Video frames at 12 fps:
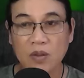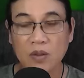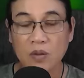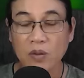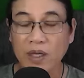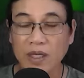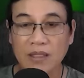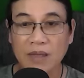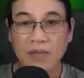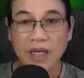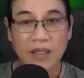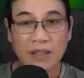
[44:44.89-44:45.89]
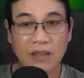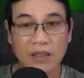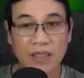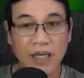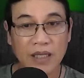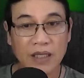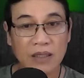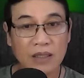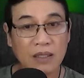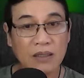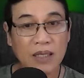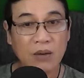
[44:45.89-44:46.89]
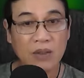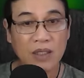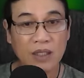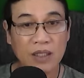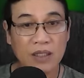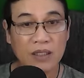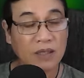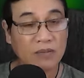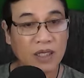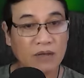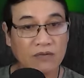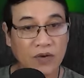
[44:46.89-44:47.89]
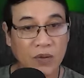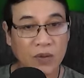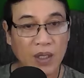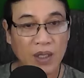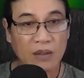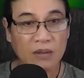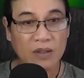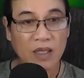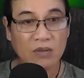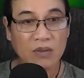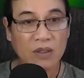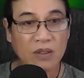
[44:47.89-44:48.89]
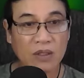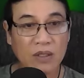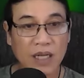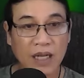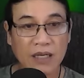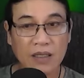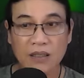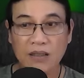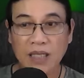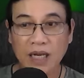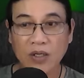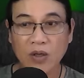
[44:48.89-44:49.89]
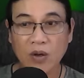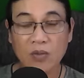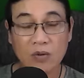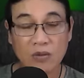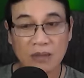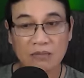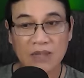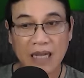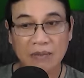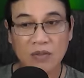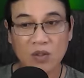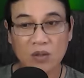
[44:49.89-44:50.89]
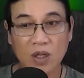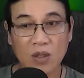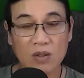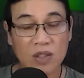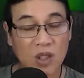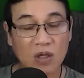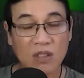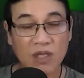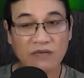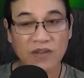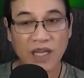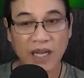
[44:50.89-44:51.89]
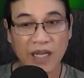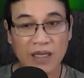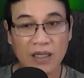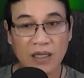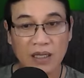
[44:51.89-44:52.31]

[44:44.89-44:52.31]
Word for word: Uyển Tâm lấy tờ giấy tính lau người giúp Thiên Vũ, giọng nói với anh thay đổi một trăm tám mươi độ so với Vi An,